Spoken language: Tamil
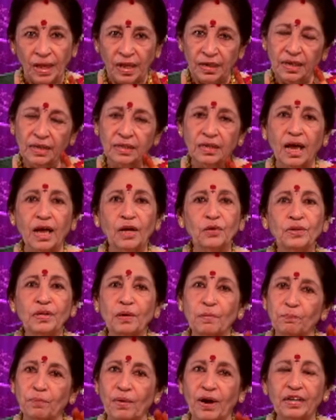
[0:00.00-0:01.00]
ஆனால் நானும்
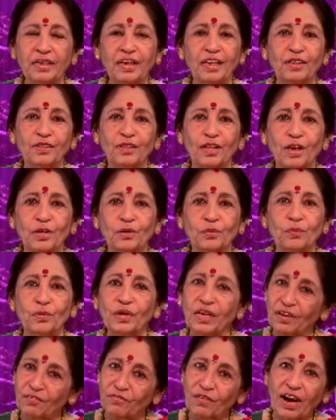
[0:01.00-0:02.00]
என் பாட்டியும் தான் இருக்கோம்
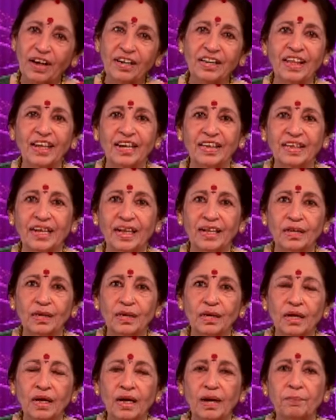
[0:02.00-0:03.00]
நீங்கள் வாங்கலே அங்கே
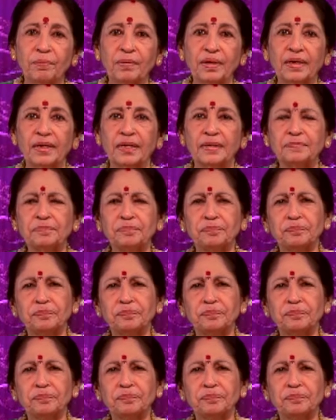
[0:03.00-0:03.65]
அப்படிங்கிறான்